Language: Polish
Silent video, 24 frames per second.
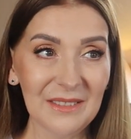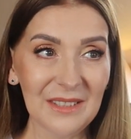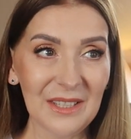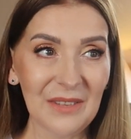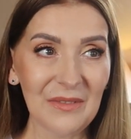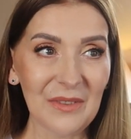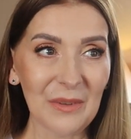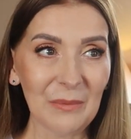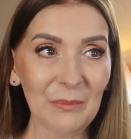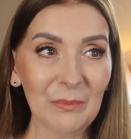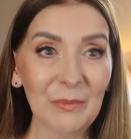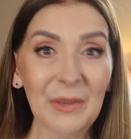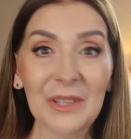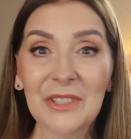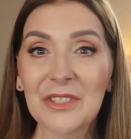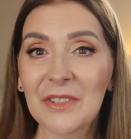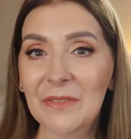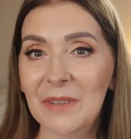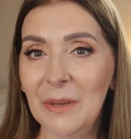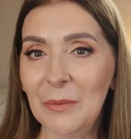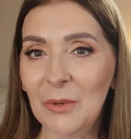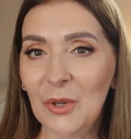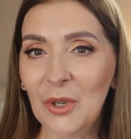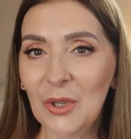nie wiem,
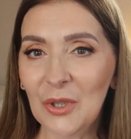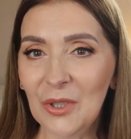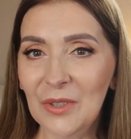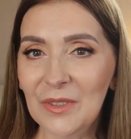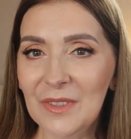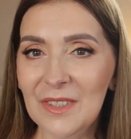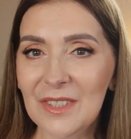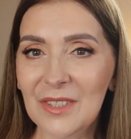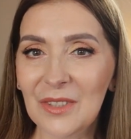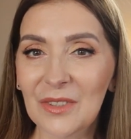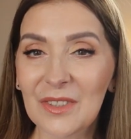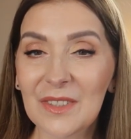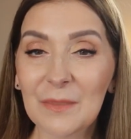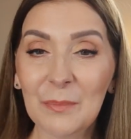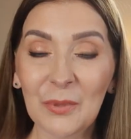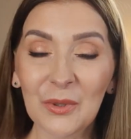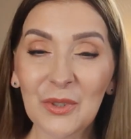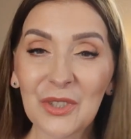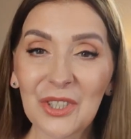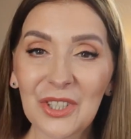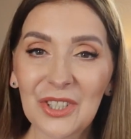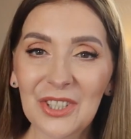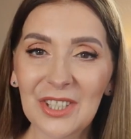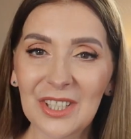będzie Wam gorąco,
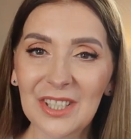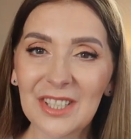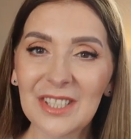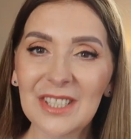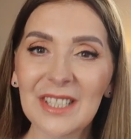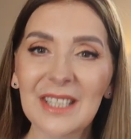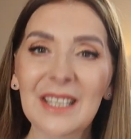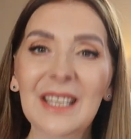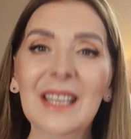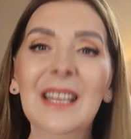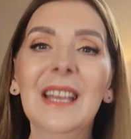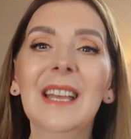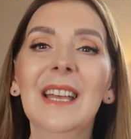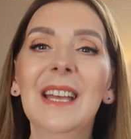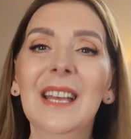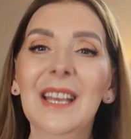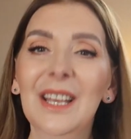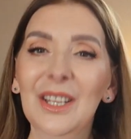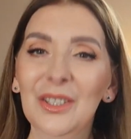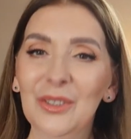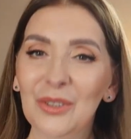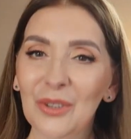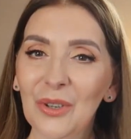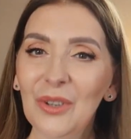spocicie się,
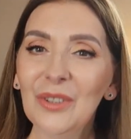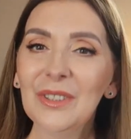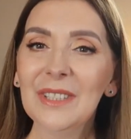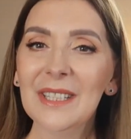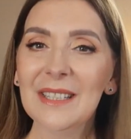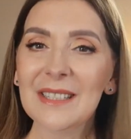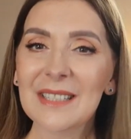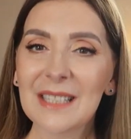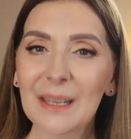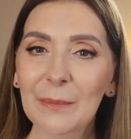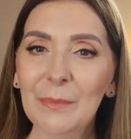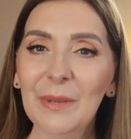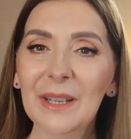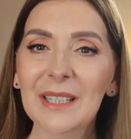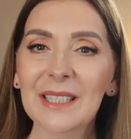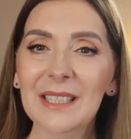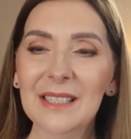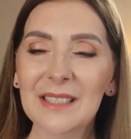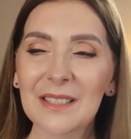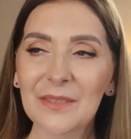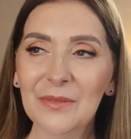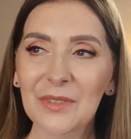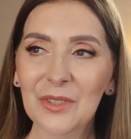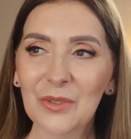to ten zapach
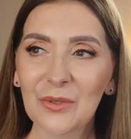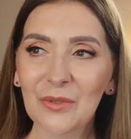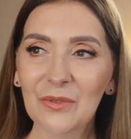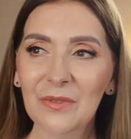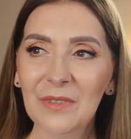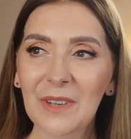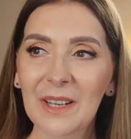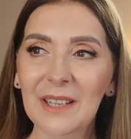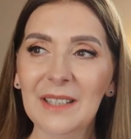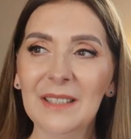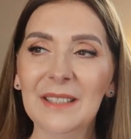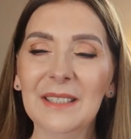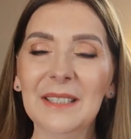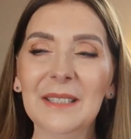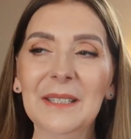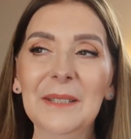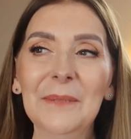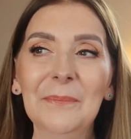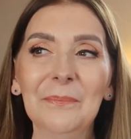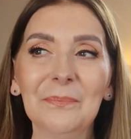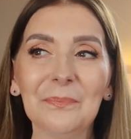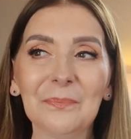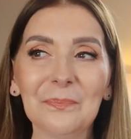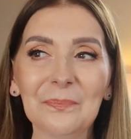jest
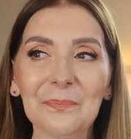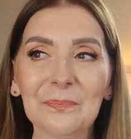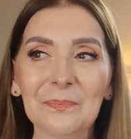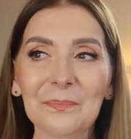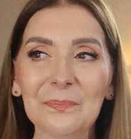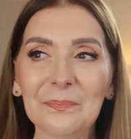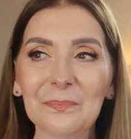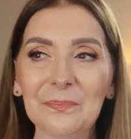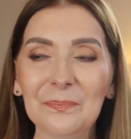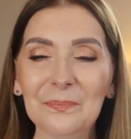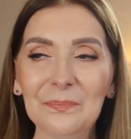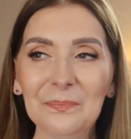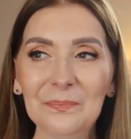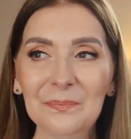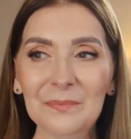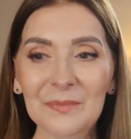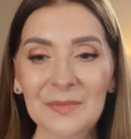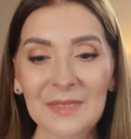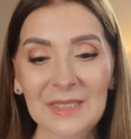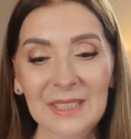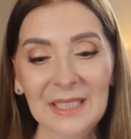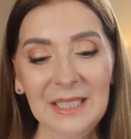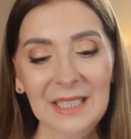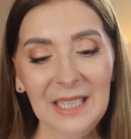wyczuwalny.
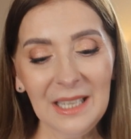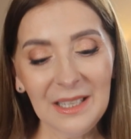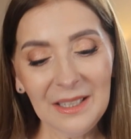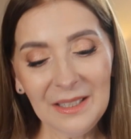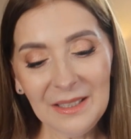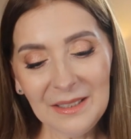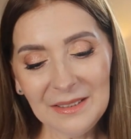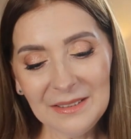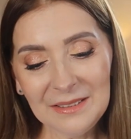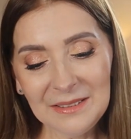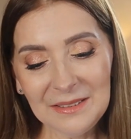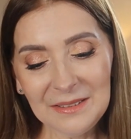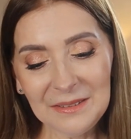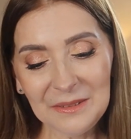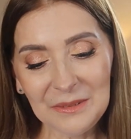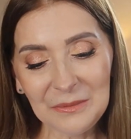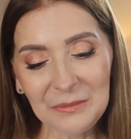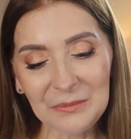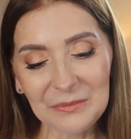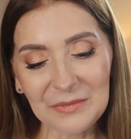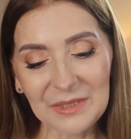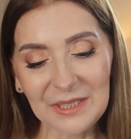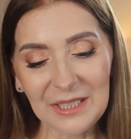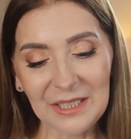Ja,
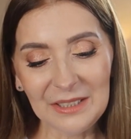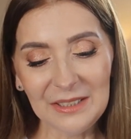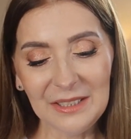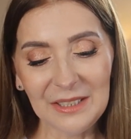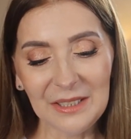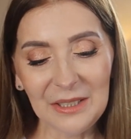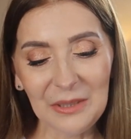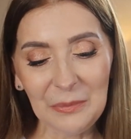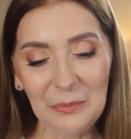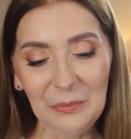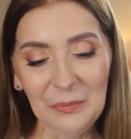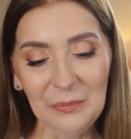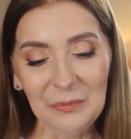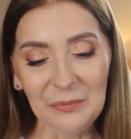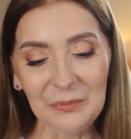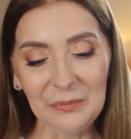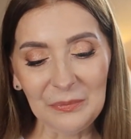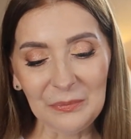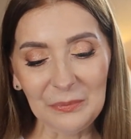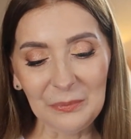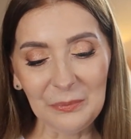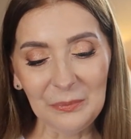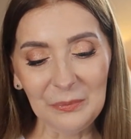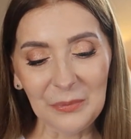kiedy
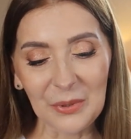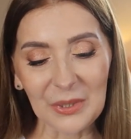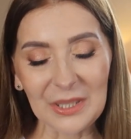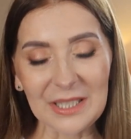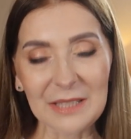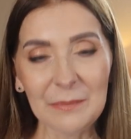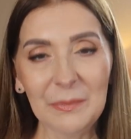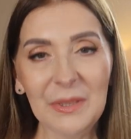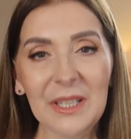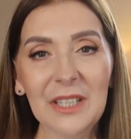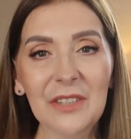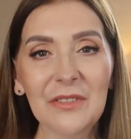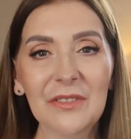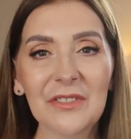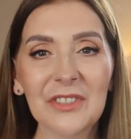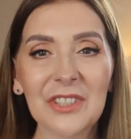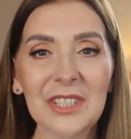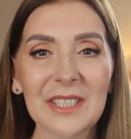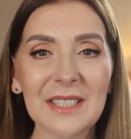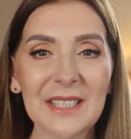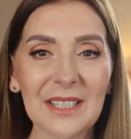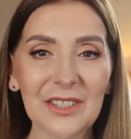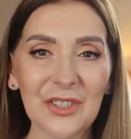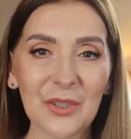po raz
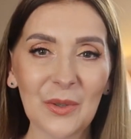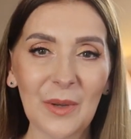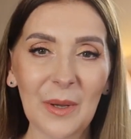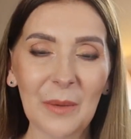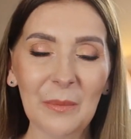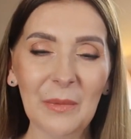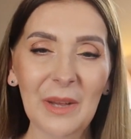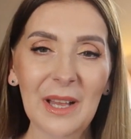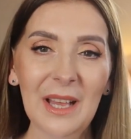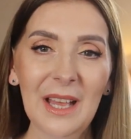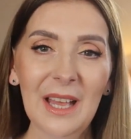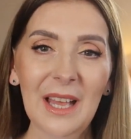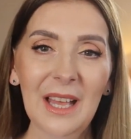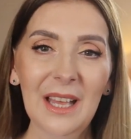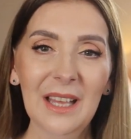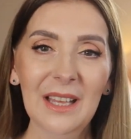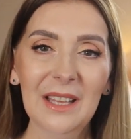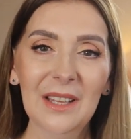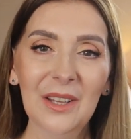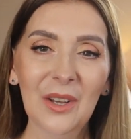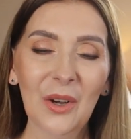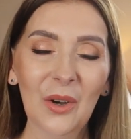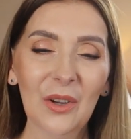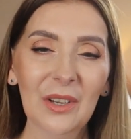pierwszy zaczęłam
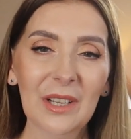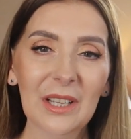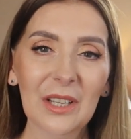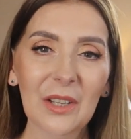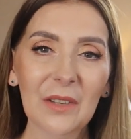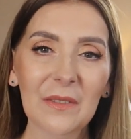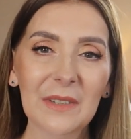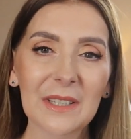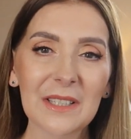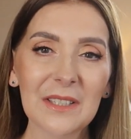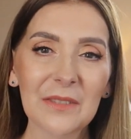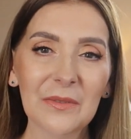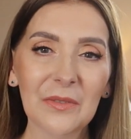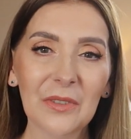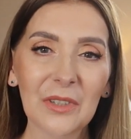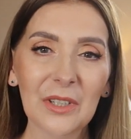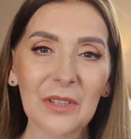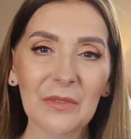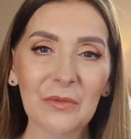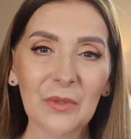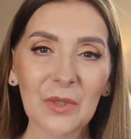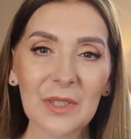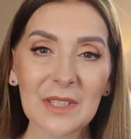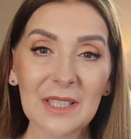e, olejować
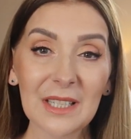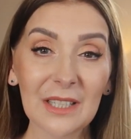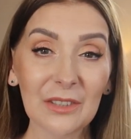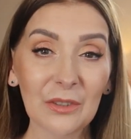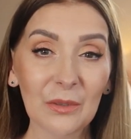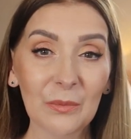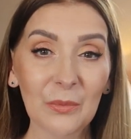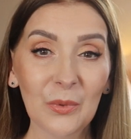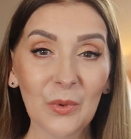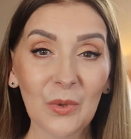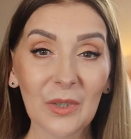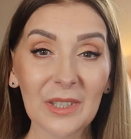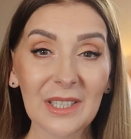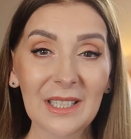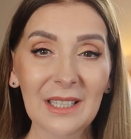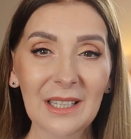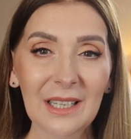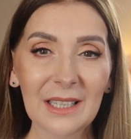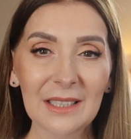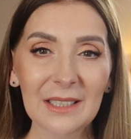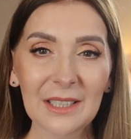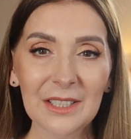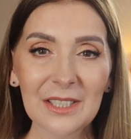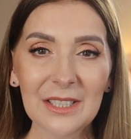swoje włosy, a to było
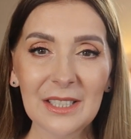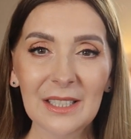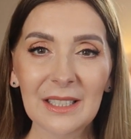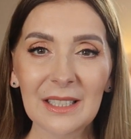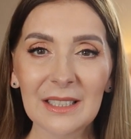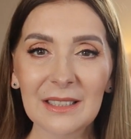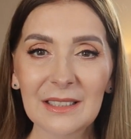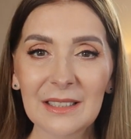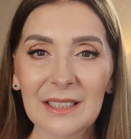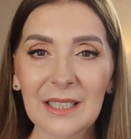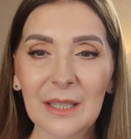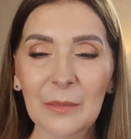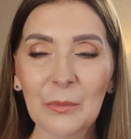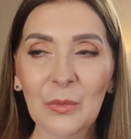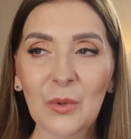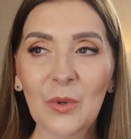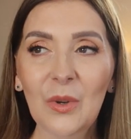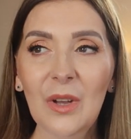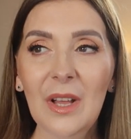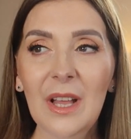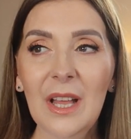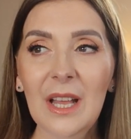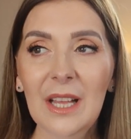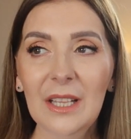kilkanaście lat
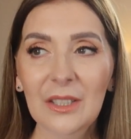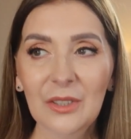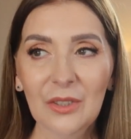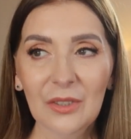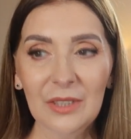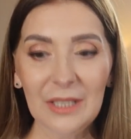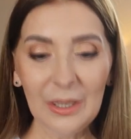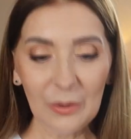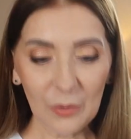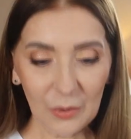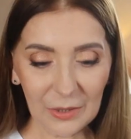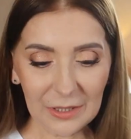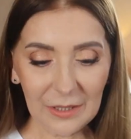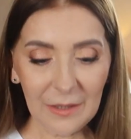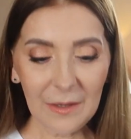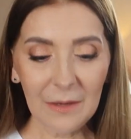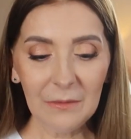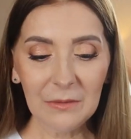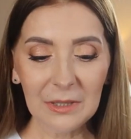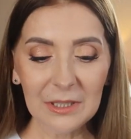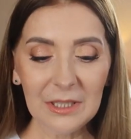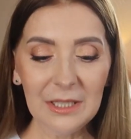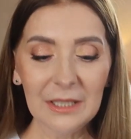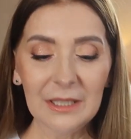temu, to
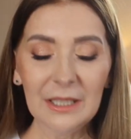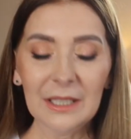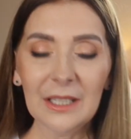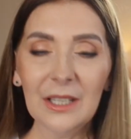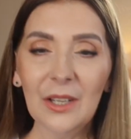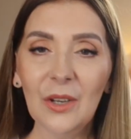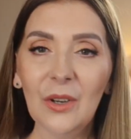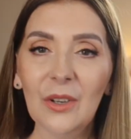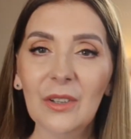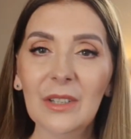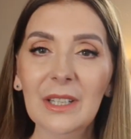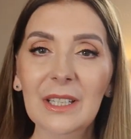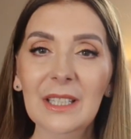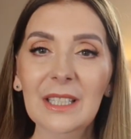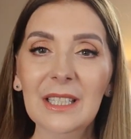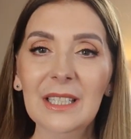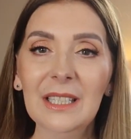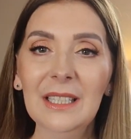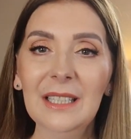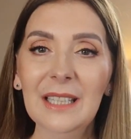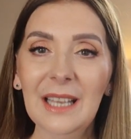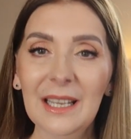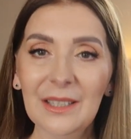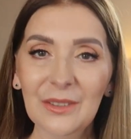nakładałam właśnie takie
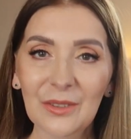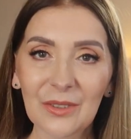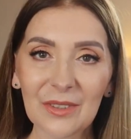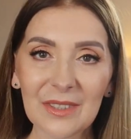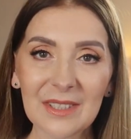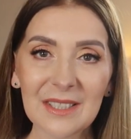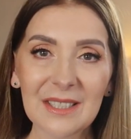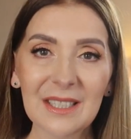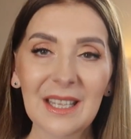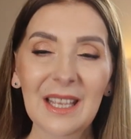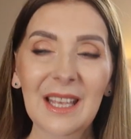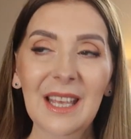olejki na noc.